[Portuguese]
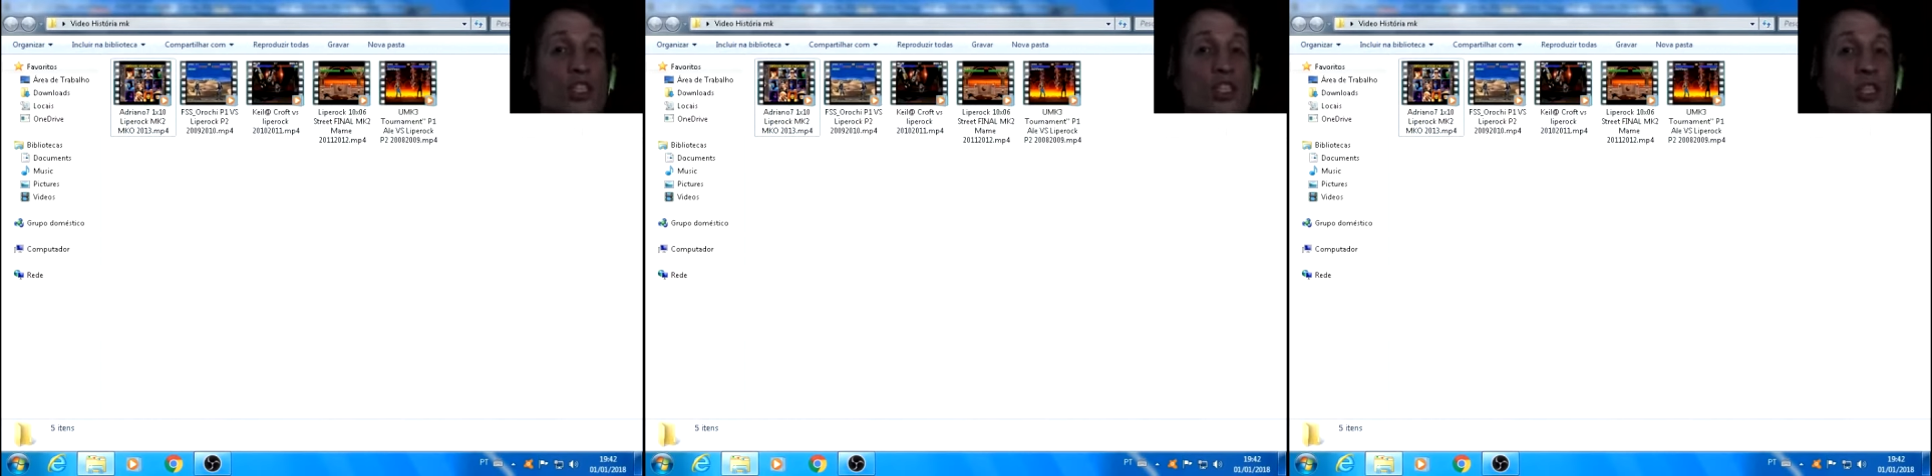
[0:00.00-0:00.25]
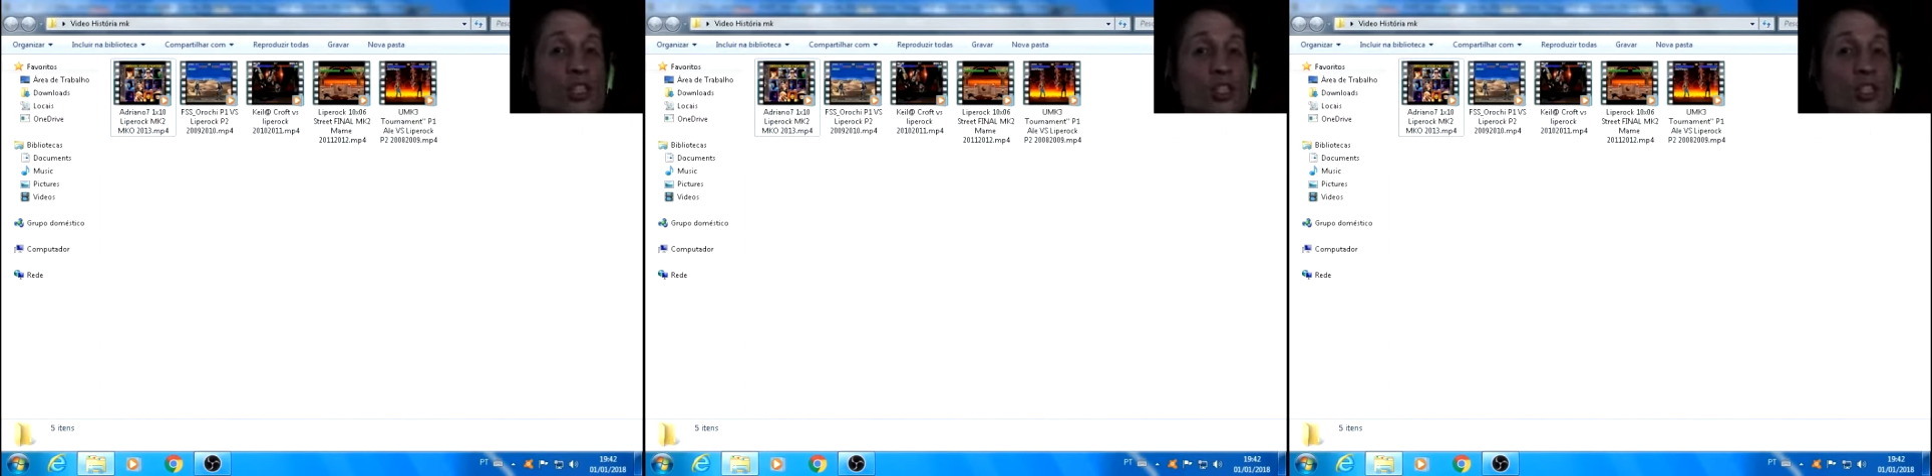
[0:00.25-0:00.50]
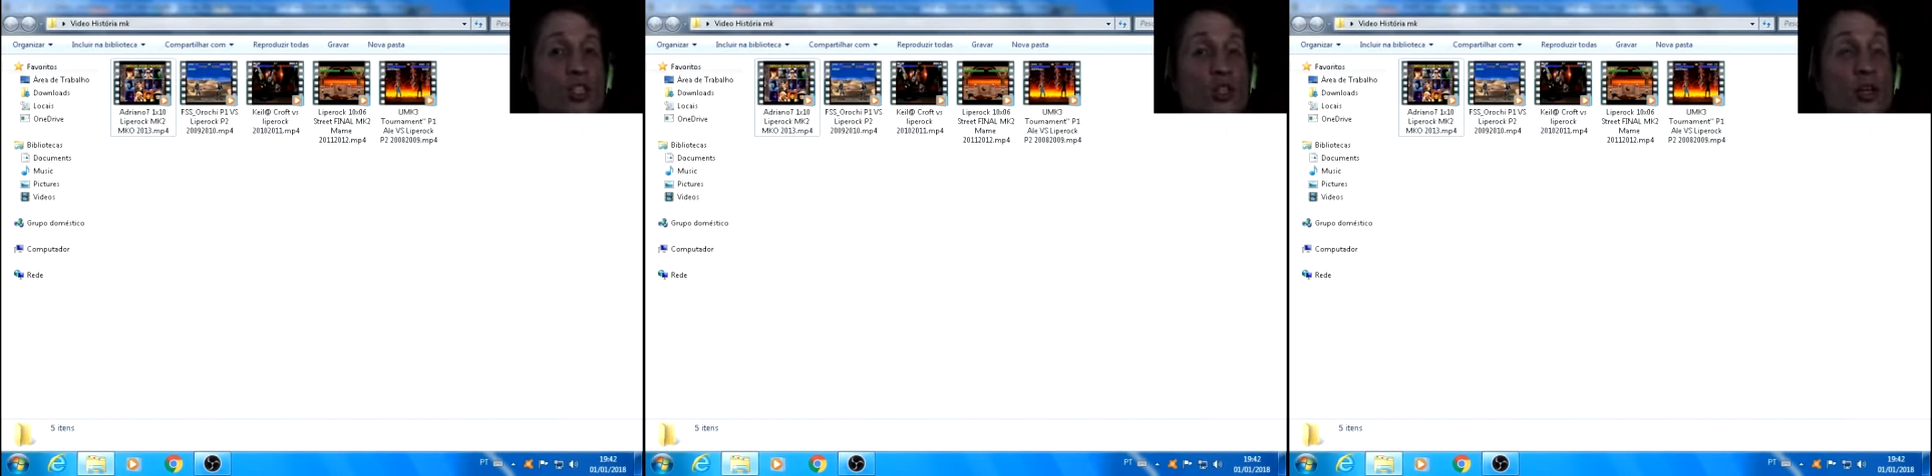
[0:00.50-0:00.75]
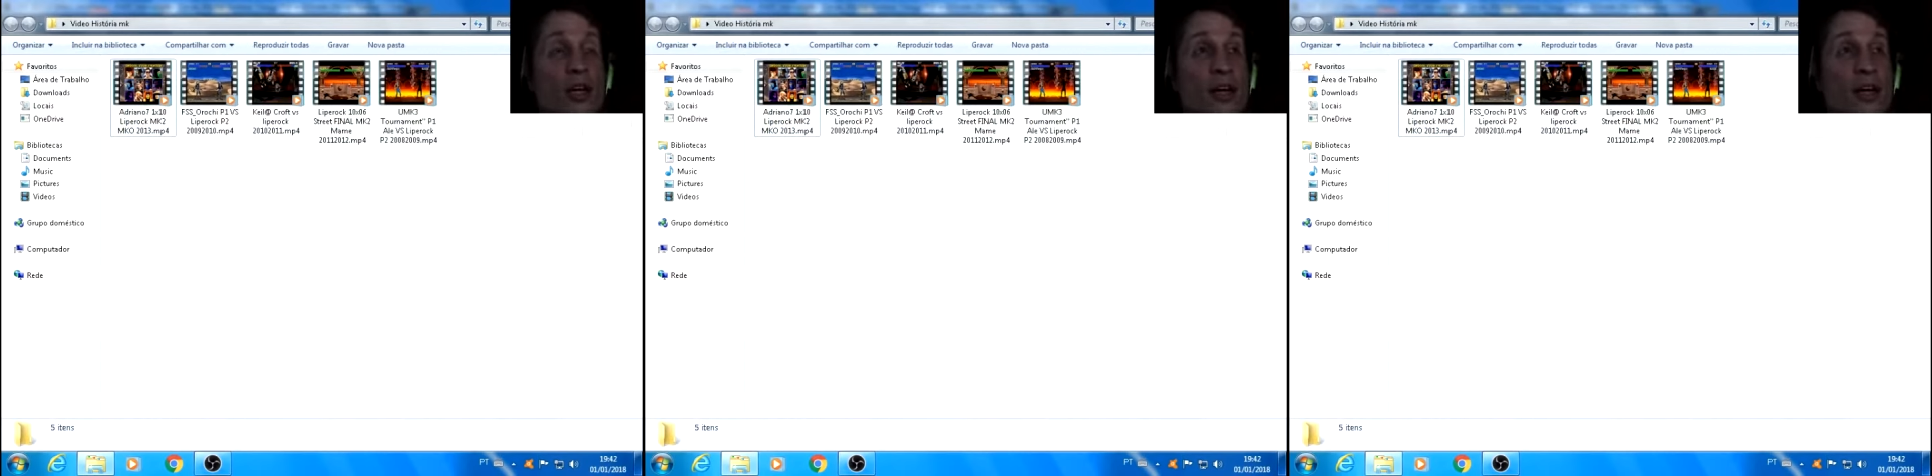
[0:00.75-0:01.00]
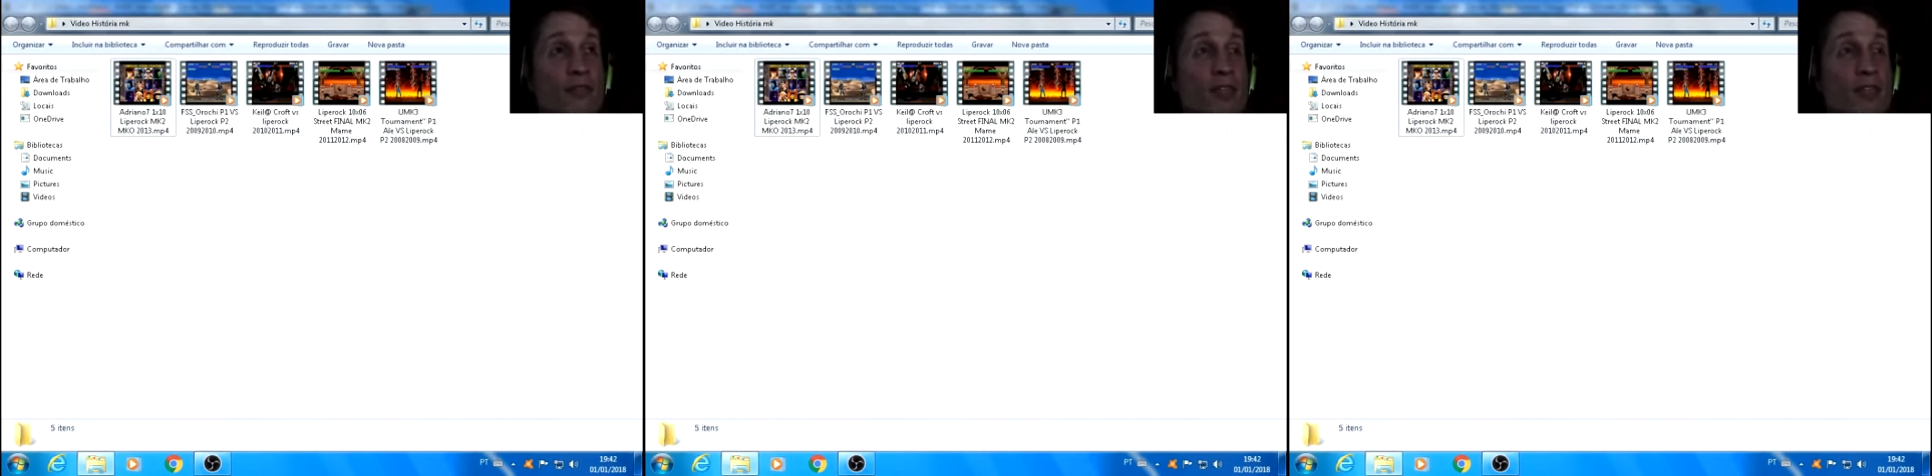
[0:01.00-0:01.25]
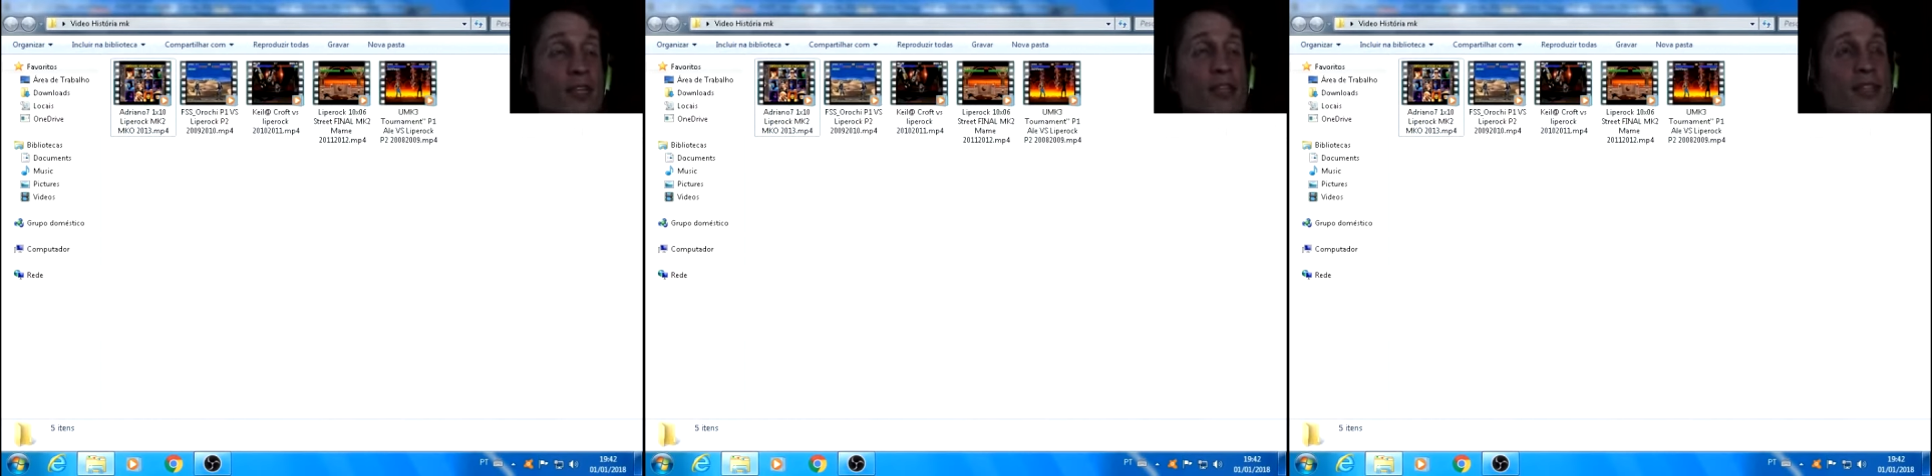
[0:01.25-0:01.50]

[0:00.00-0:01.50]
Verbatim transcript: gente que jogava, né?